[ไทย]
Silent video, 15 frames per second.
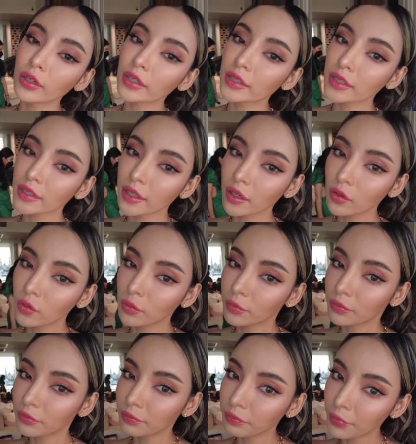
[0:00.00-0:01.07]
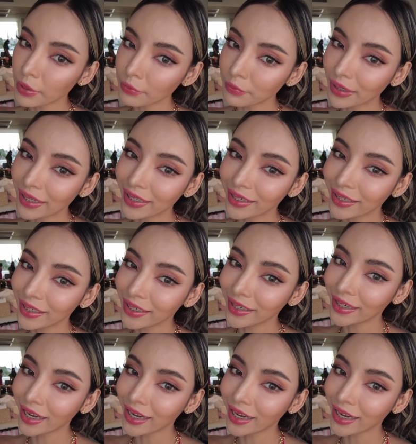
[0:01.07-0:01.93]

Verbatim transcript: นก็จะได้ลุกประมาณนี้